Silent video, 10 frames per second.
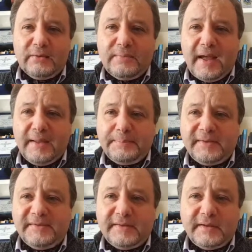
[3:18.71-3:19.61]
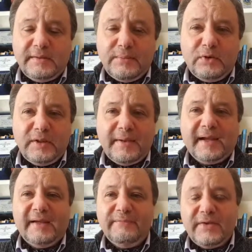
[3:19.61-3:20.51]
ormai passata di moda
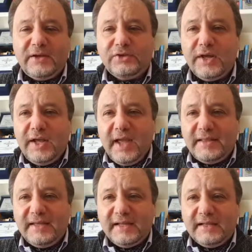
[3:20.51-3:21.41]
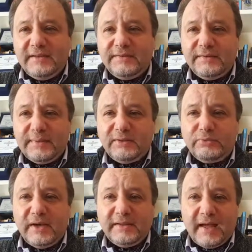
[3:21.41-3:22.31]
ma che invece è di grandissima
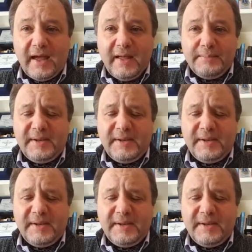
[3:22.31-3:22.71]
attualità.